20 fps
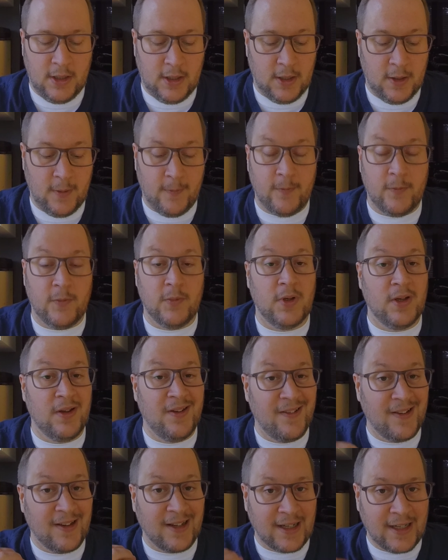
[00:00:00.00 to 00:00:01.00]
Ähm,
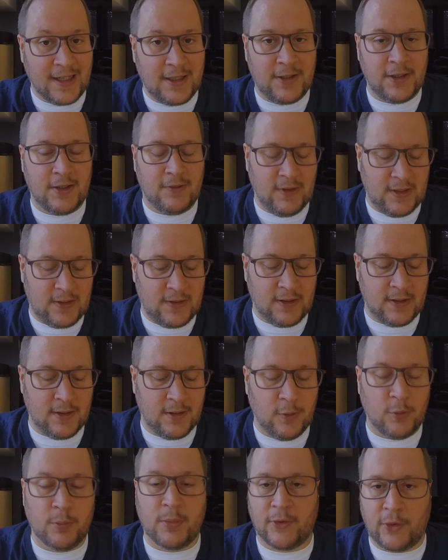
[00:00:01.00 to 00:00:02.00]
richtig
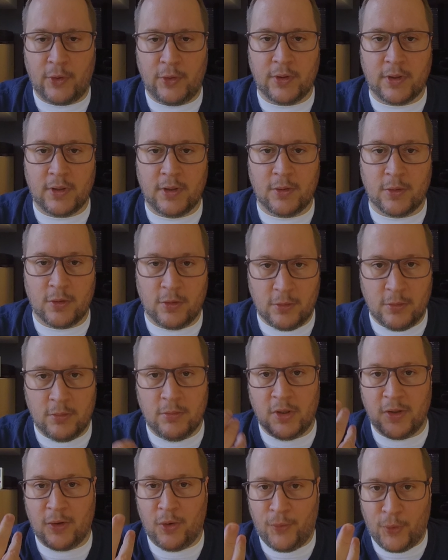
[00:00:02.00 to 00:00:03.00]
wichtige und besondere oder
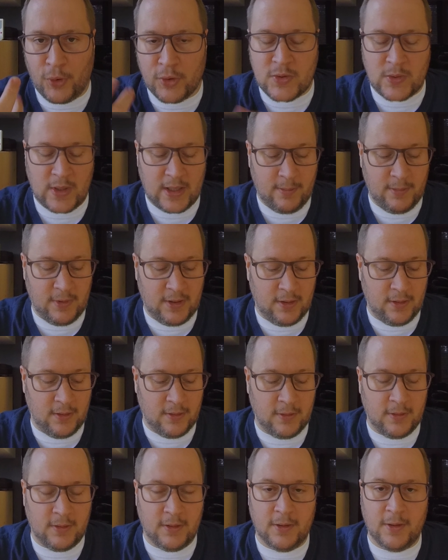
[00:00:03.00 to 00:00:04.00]

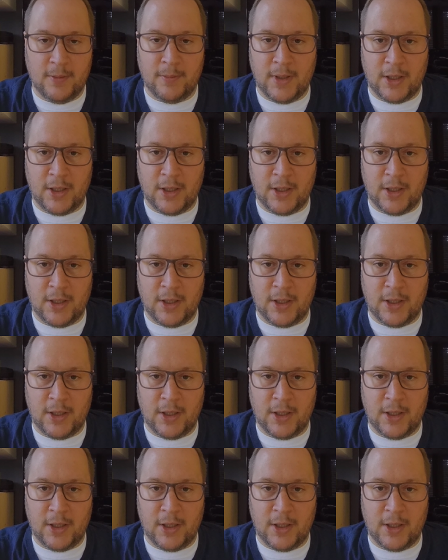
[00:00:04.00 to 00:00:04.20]
hervorzuhebende äh,